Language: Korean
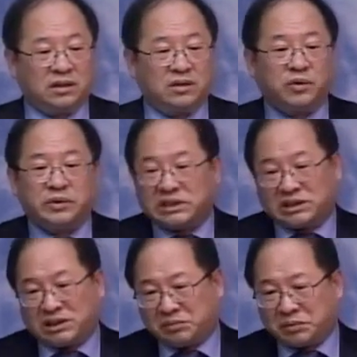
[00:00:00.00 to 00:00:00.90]
그
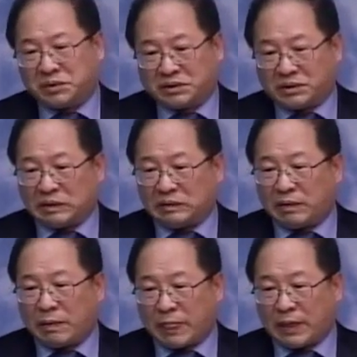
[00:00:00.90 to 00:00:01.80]
호칭이
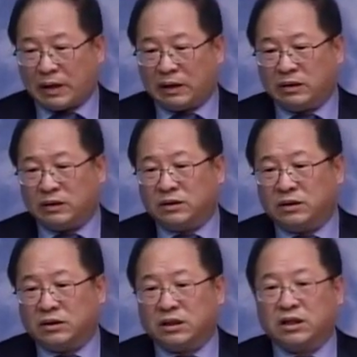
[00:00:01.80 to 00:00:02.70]
붙었더라고요.
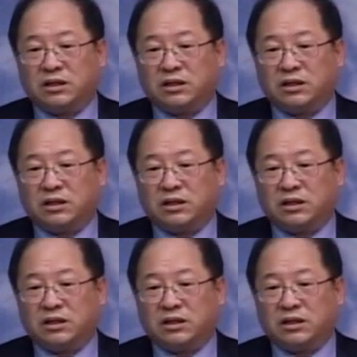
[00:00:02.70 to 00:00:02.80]
그게